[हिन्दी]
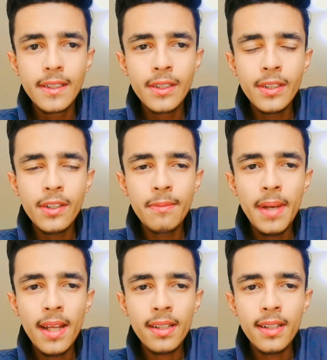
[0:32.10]
यूट्यूब
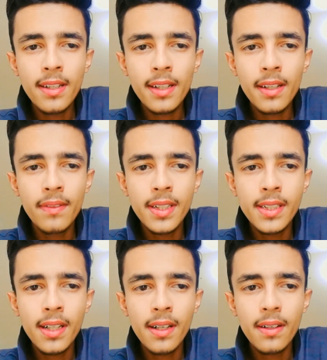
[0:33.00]
बैन करने की
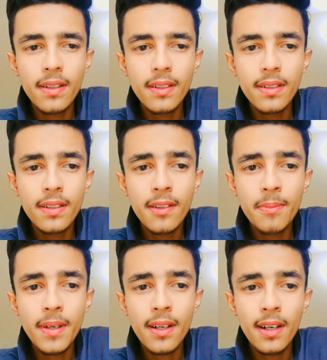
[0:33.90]
वजह इस
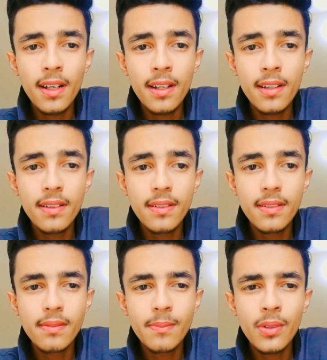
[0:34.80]
पर गलत
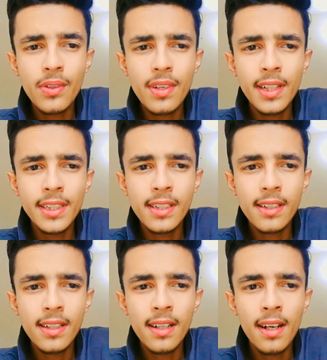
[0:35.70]
पोस्टें शेयर
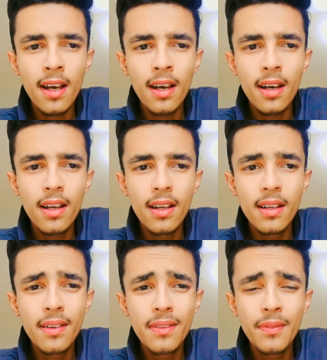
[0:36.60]
करना
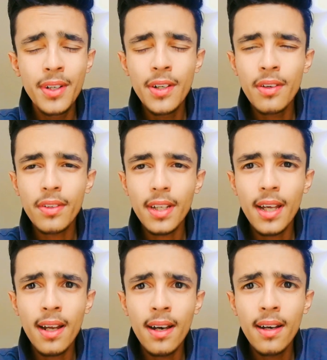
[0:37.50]
वीडियोस
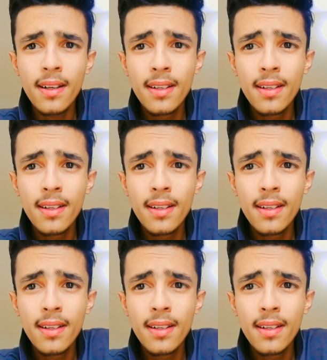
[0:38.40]
वगैरह